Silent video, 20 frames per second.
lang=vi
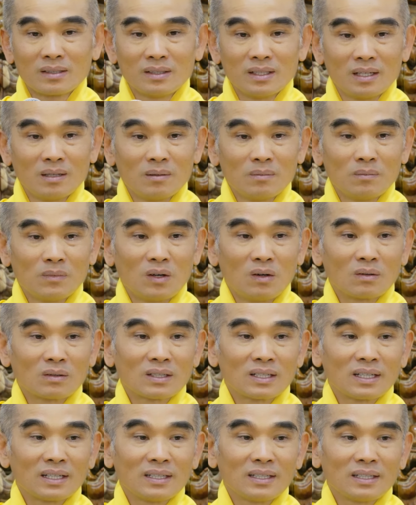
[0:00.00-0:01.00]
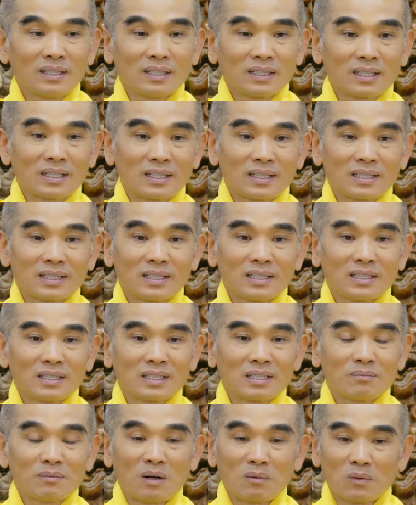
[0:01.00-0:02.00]
Nhìn một
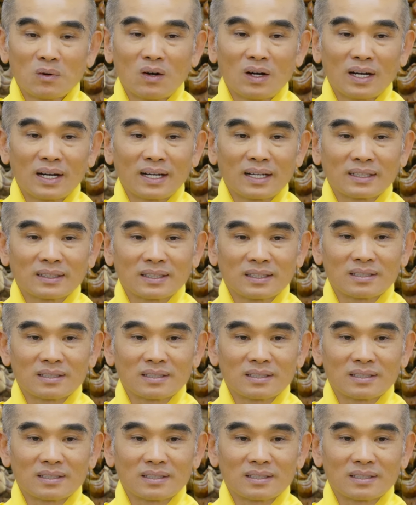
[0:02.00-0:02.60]
cái bông hoa